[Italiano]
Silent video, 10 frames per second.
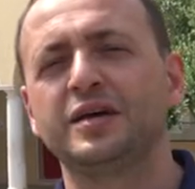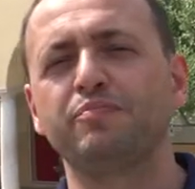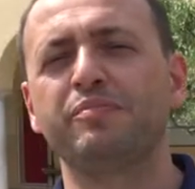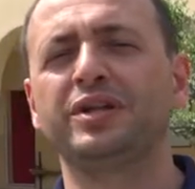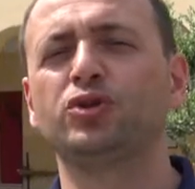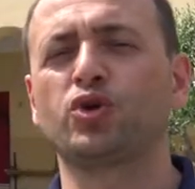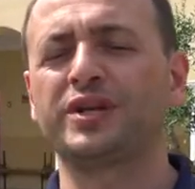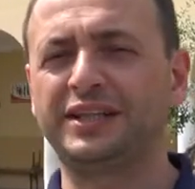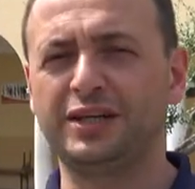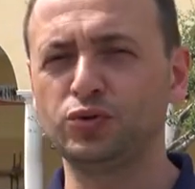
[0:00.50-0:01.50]

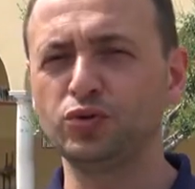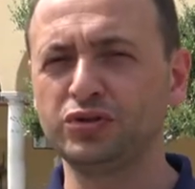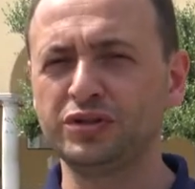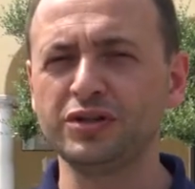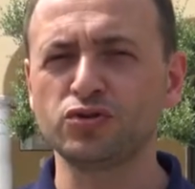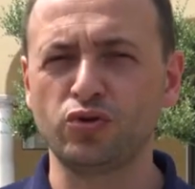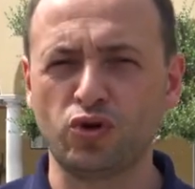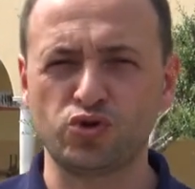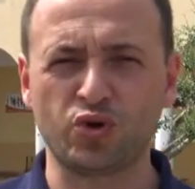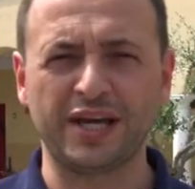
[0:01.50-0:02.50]
Bentornati a tutti sul
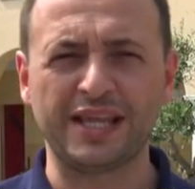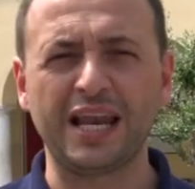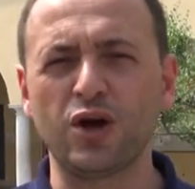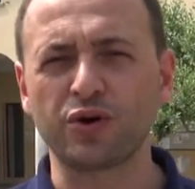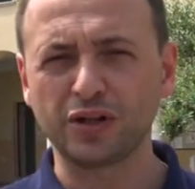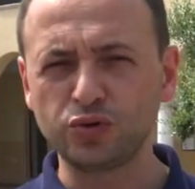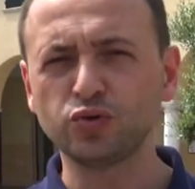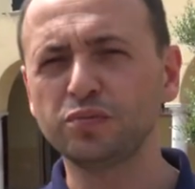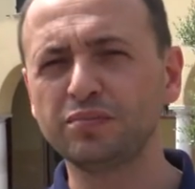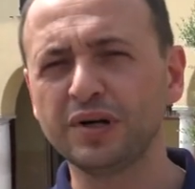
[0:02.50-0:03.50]
nostro canale
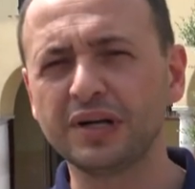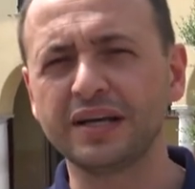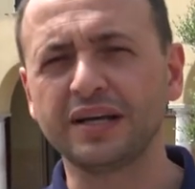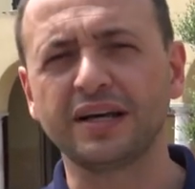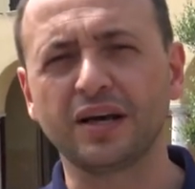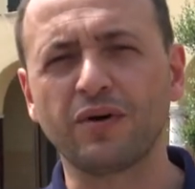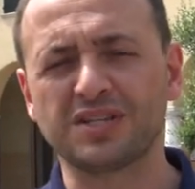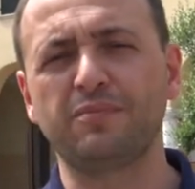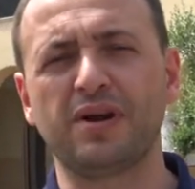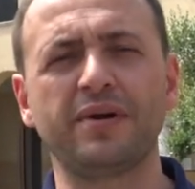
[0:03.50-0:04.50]
EuraTube e
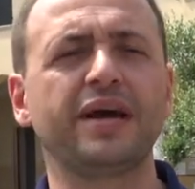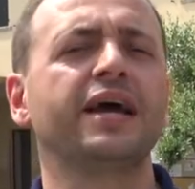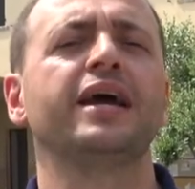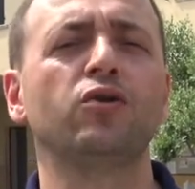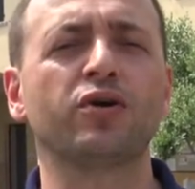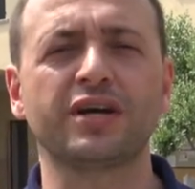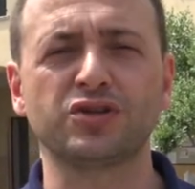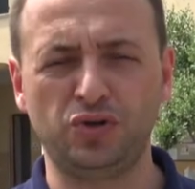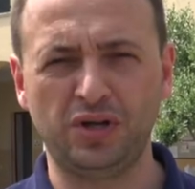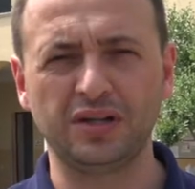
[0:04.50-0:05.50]
questa per me è
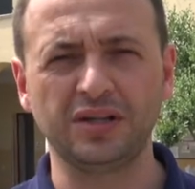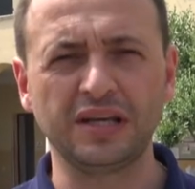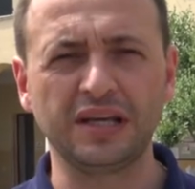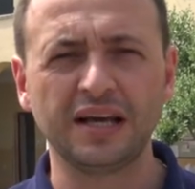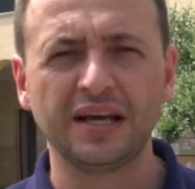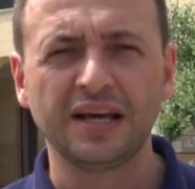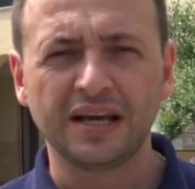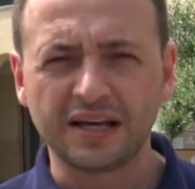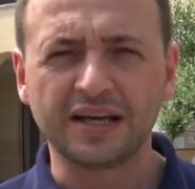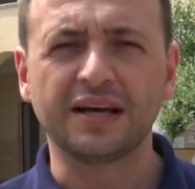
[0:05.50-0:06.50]
l'occasione di
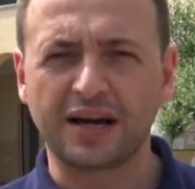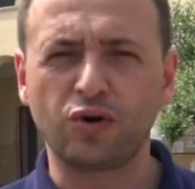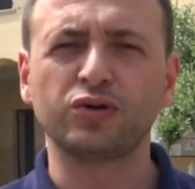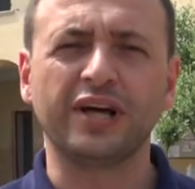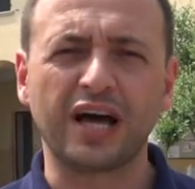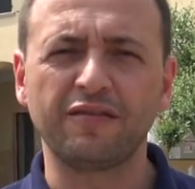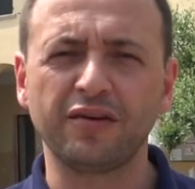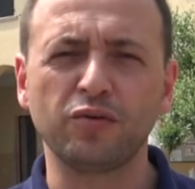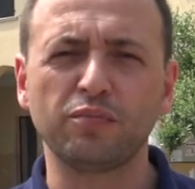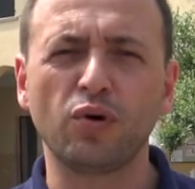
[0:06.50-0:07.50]
eh,
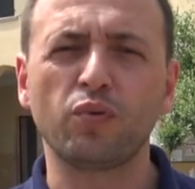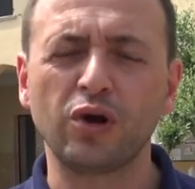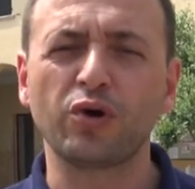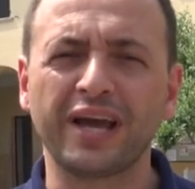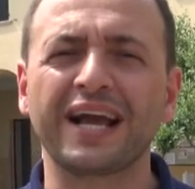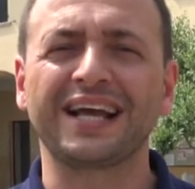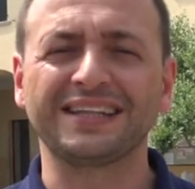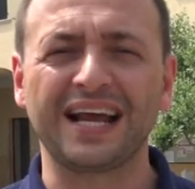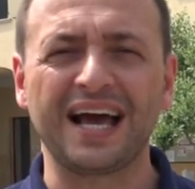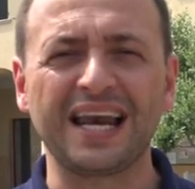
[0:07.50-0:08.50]
raccontarvi un po' quello che
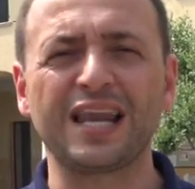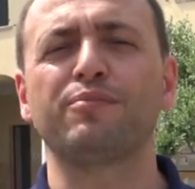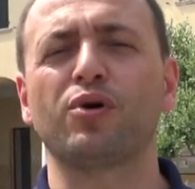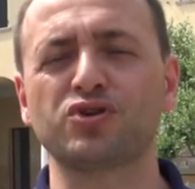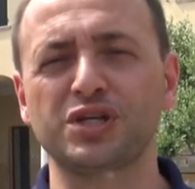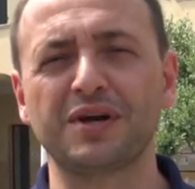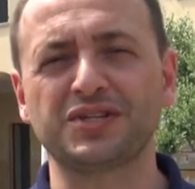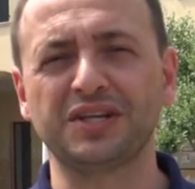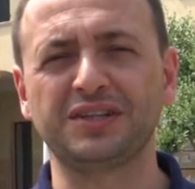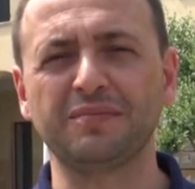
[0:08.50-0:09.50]
accadrà la prossima
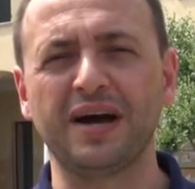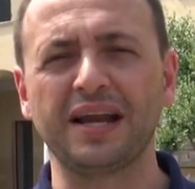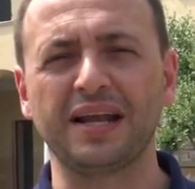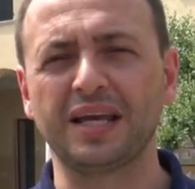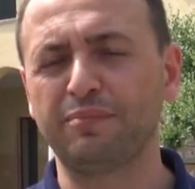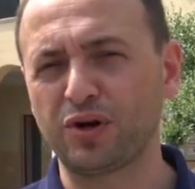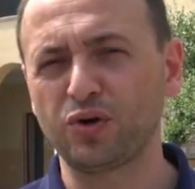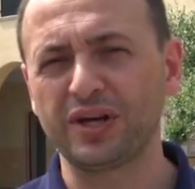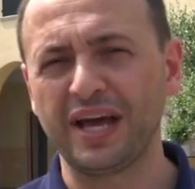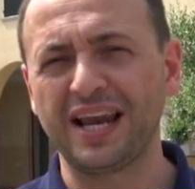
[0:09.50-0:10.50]
settimana, che per
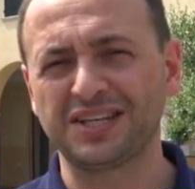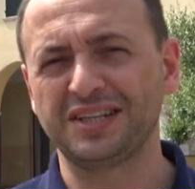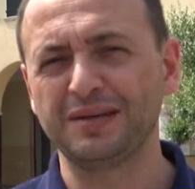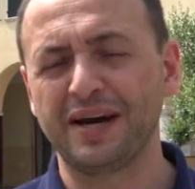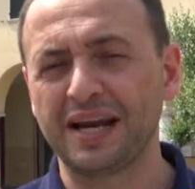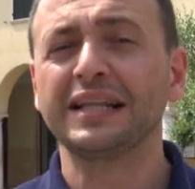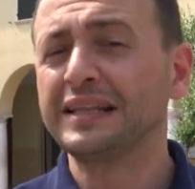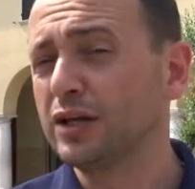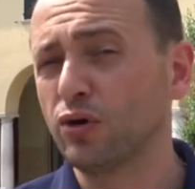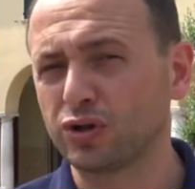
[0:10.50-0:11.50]
noi è la settimana
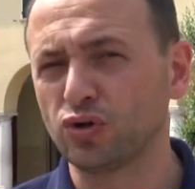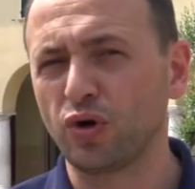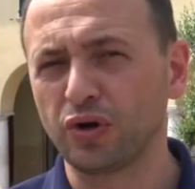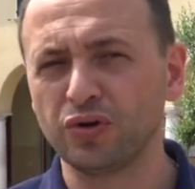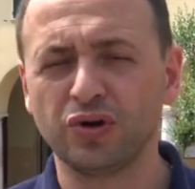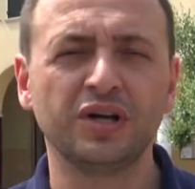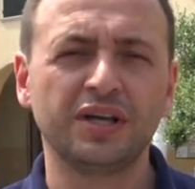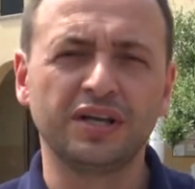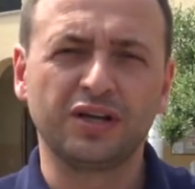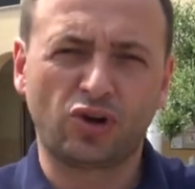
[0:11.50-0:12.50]
dell'oratorio,
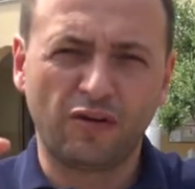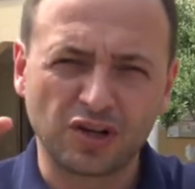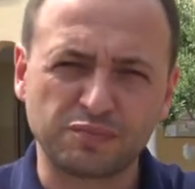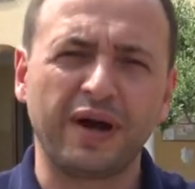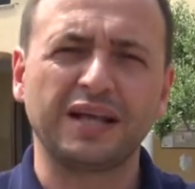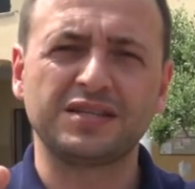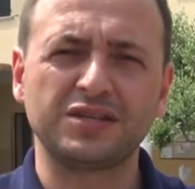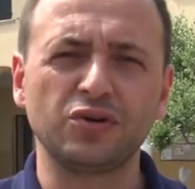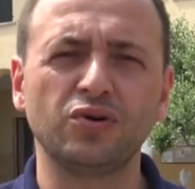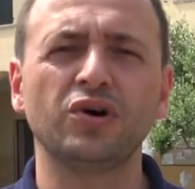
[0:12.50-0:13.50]

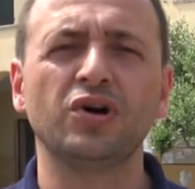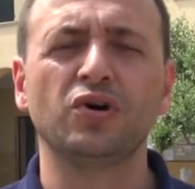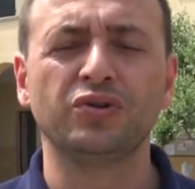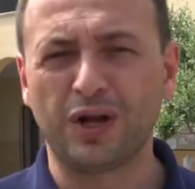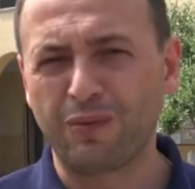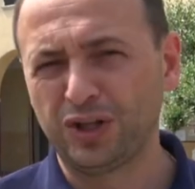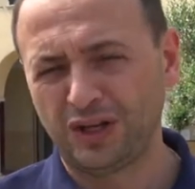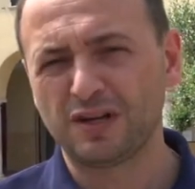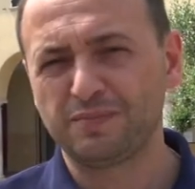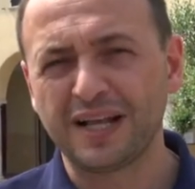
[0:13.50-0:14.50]
nella quale
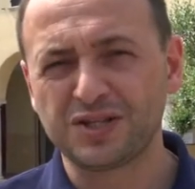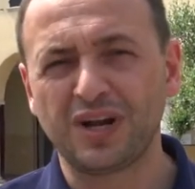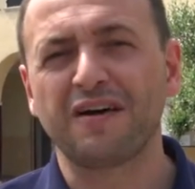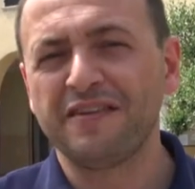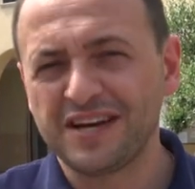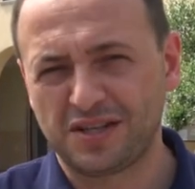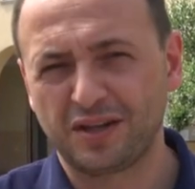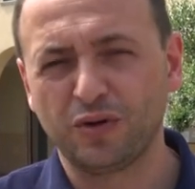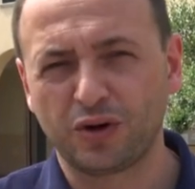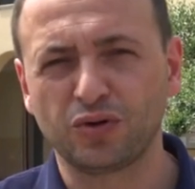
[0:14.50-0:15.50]
trova spazio la festa
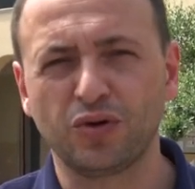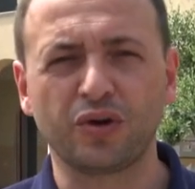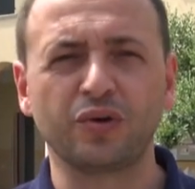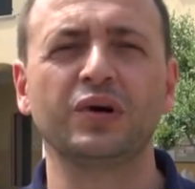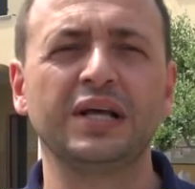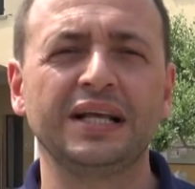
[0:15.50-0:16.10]
dell'oratorio.